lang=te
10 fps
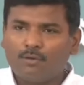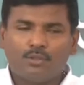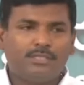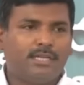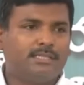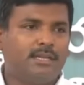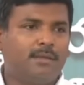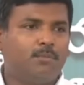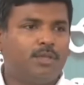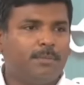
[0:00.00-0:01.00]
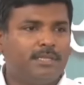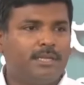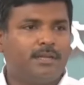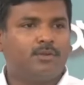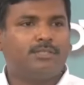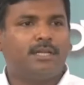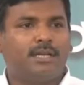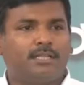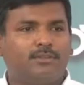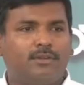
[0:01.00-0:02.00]
ఎవరు వచ్చినా సరే ముఖ్యమంత్రి గారు వచ్చినా
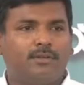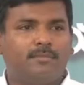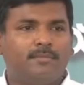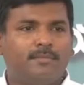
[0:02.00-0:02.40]
గతంలో